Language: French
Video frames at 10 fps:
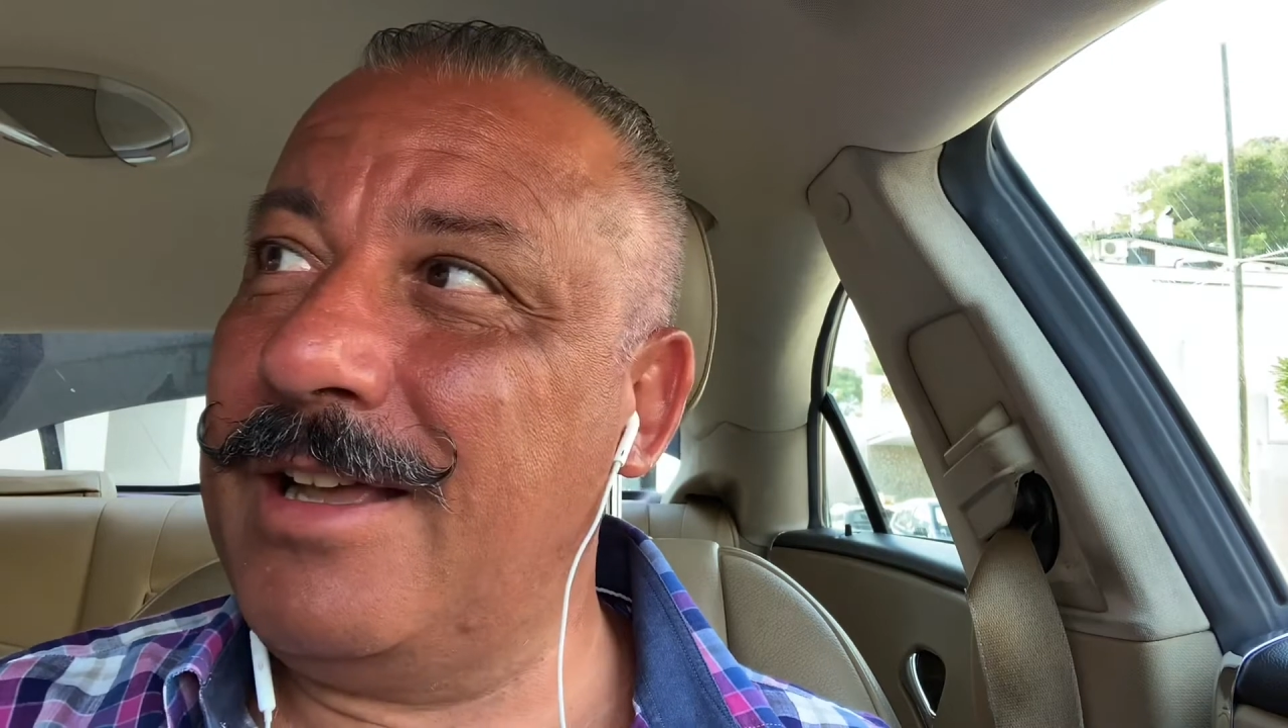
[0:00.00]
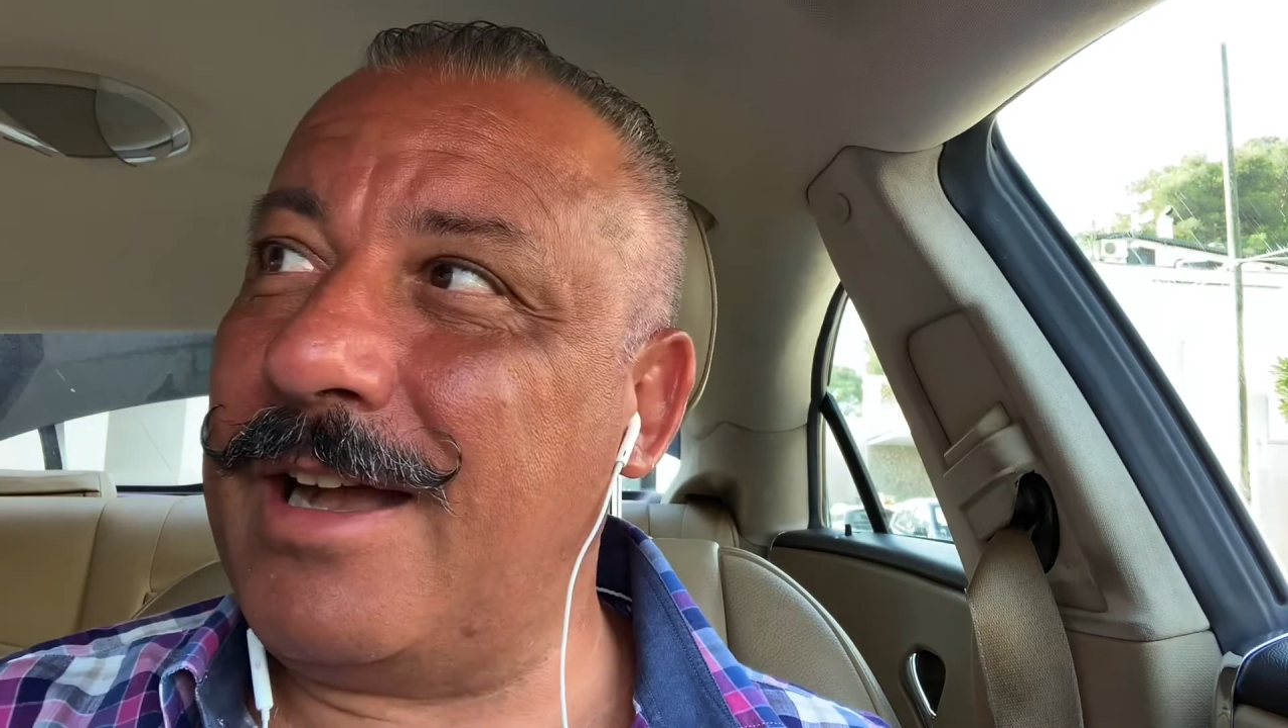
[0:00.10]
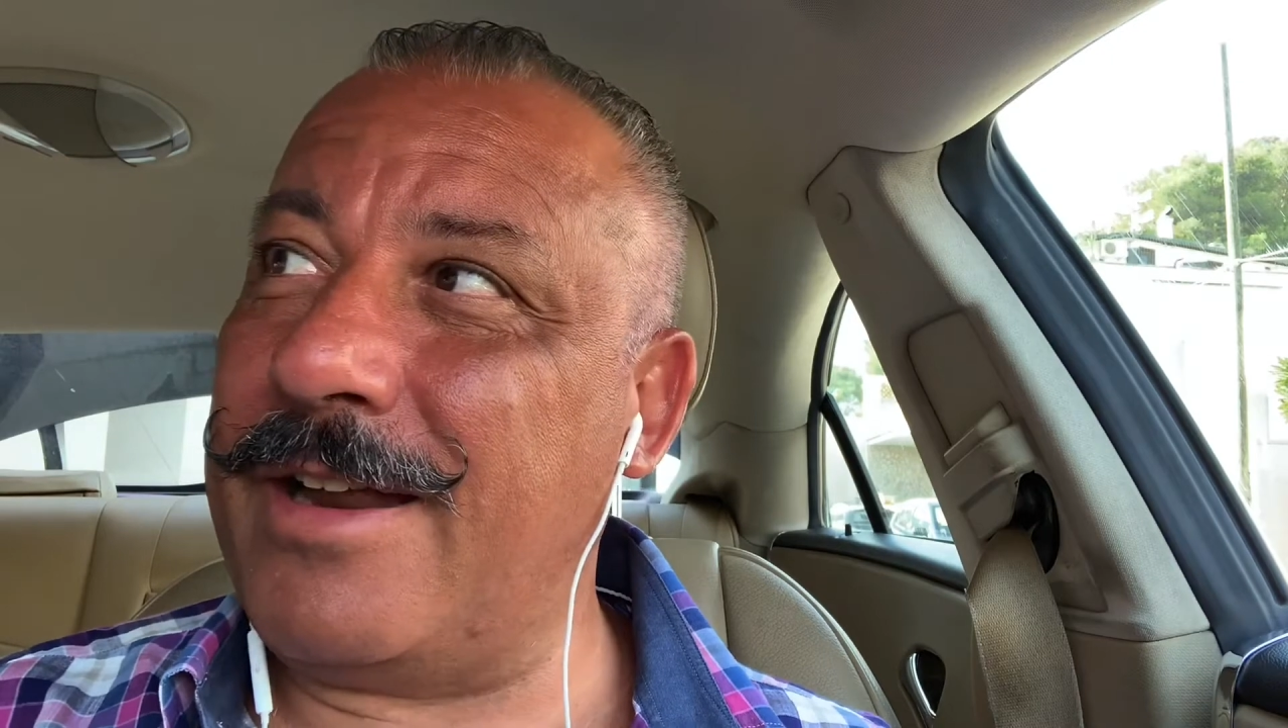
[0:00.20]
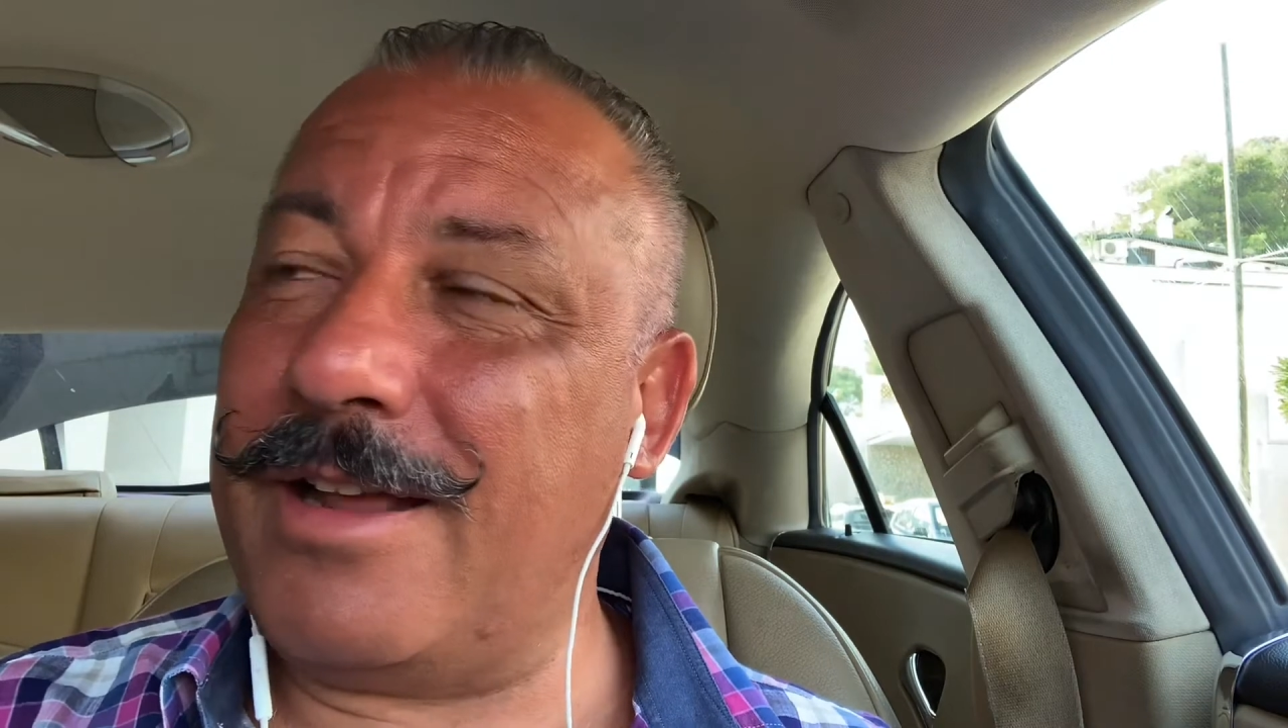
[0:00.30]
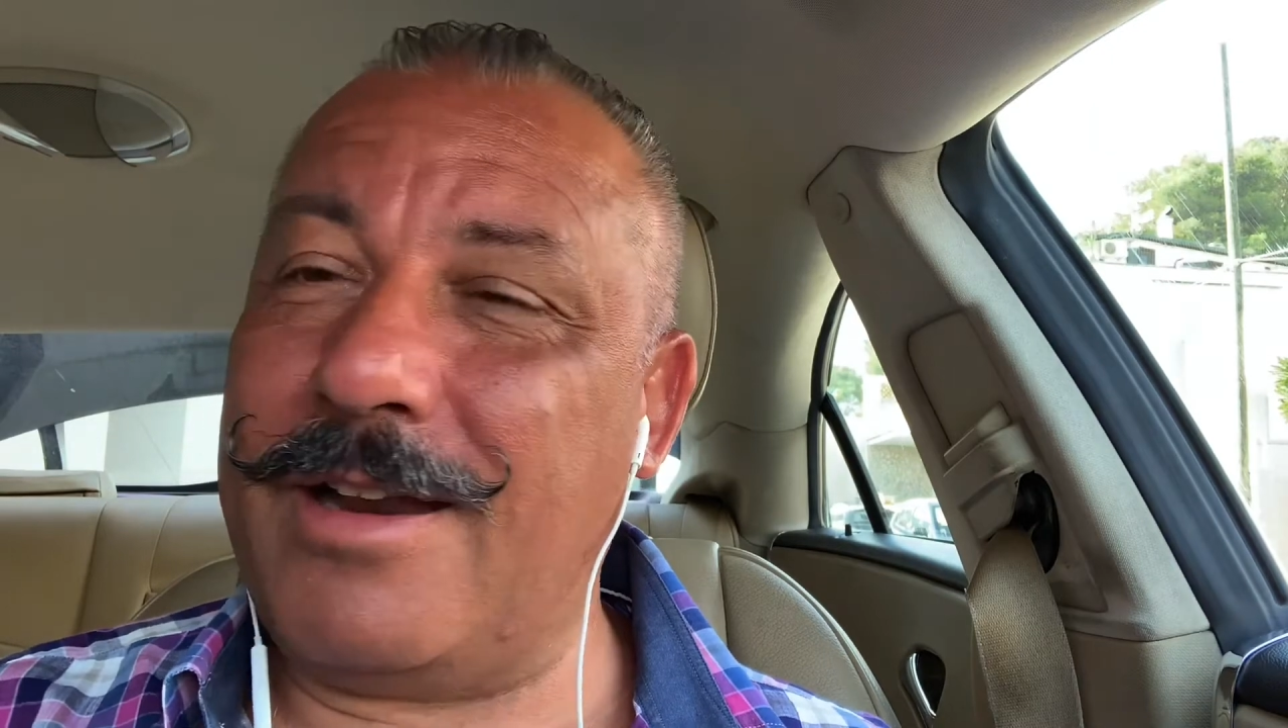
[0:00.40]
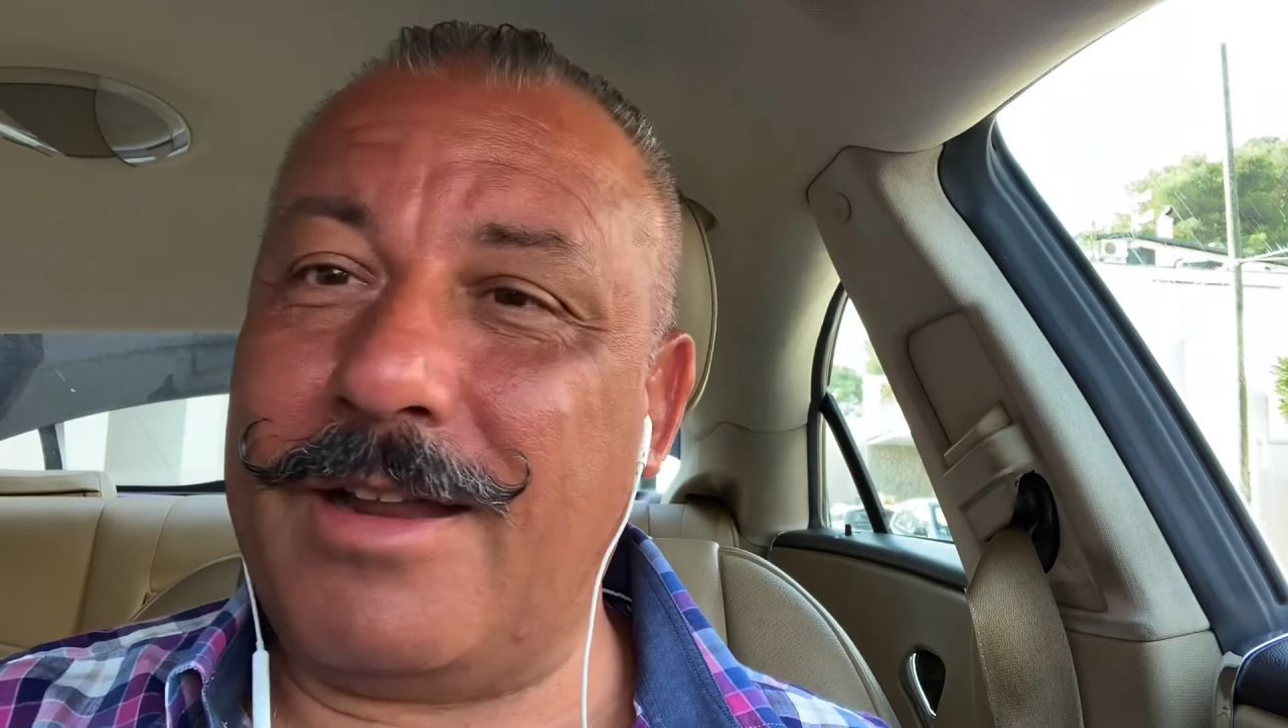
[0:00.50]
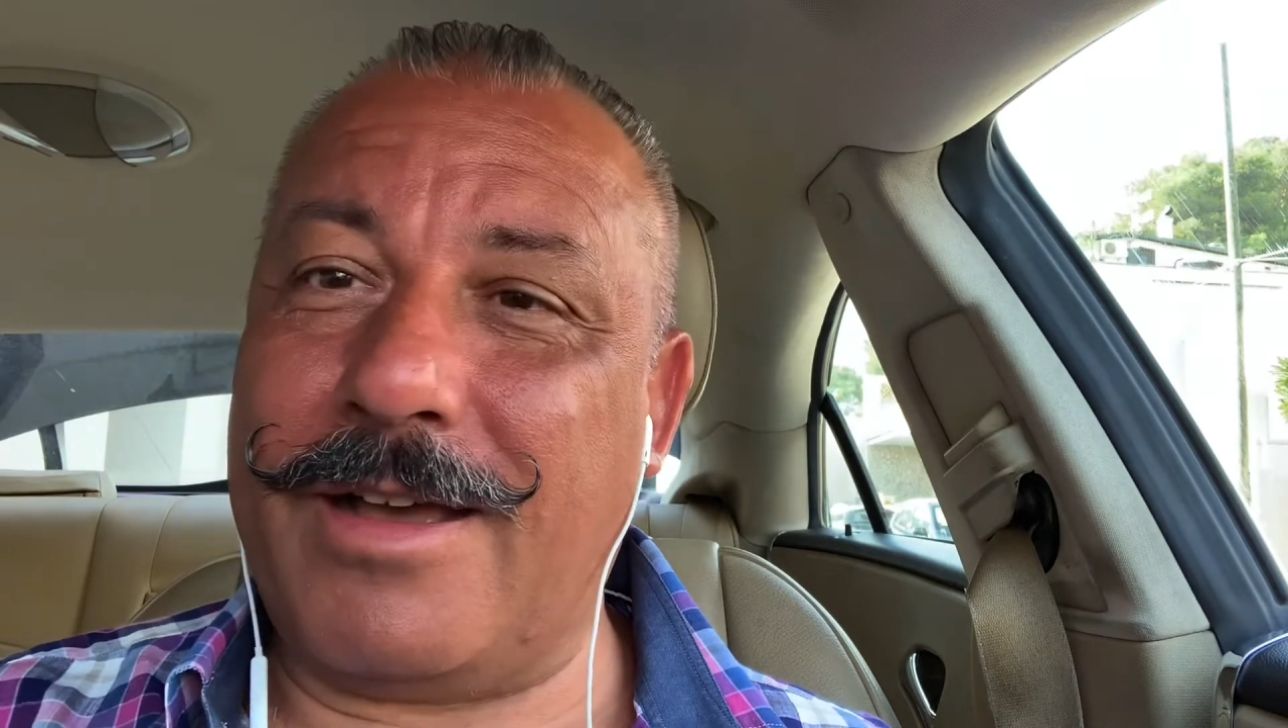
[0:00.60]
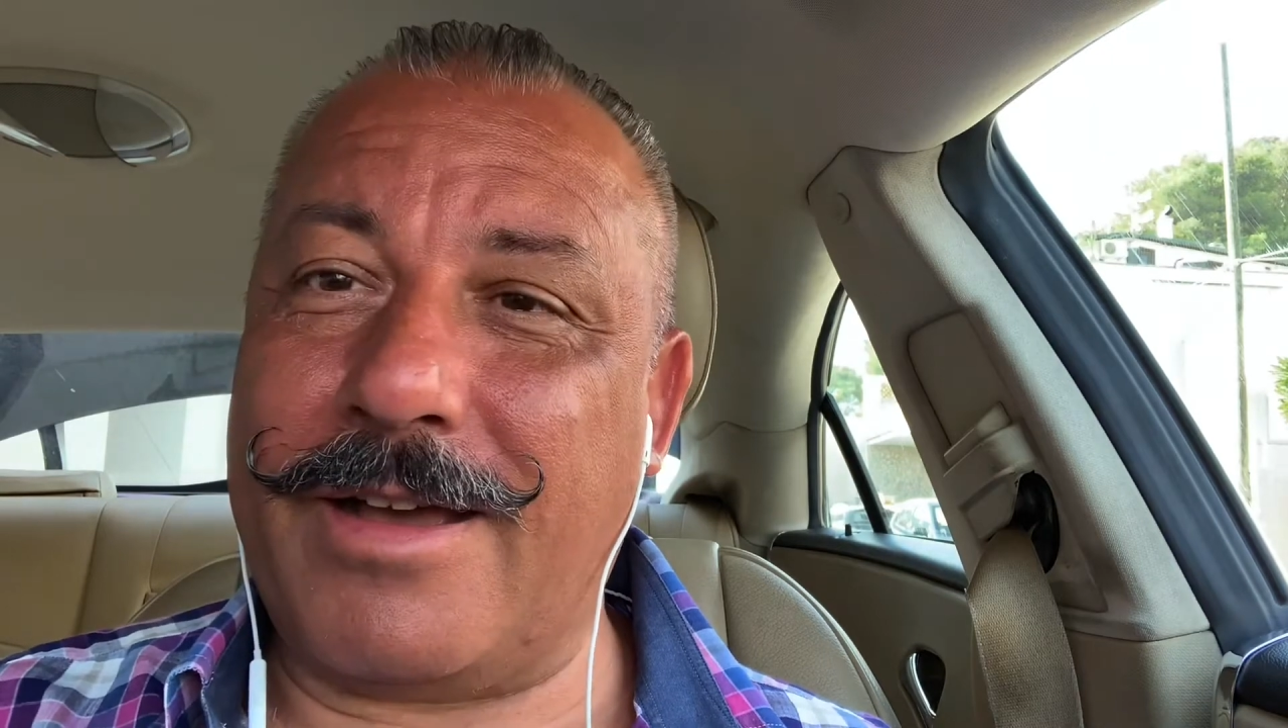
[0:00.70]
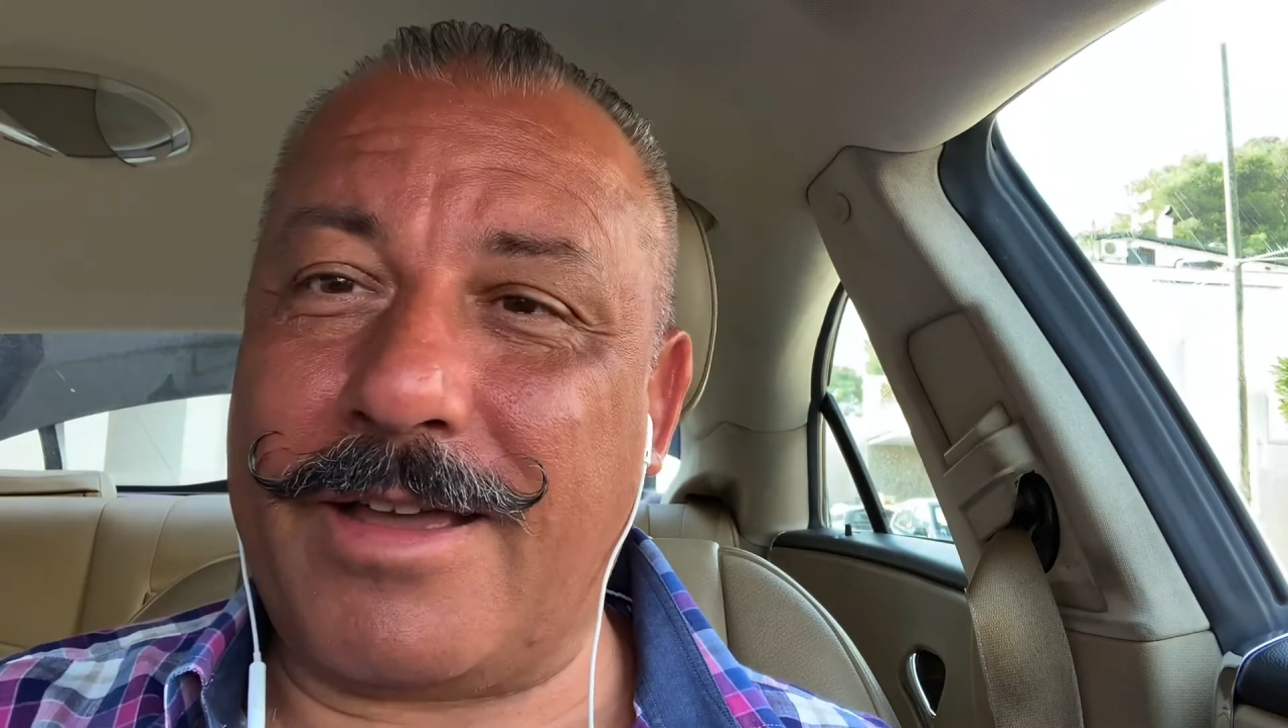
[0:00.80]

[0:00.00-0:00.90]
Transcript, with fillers: en allant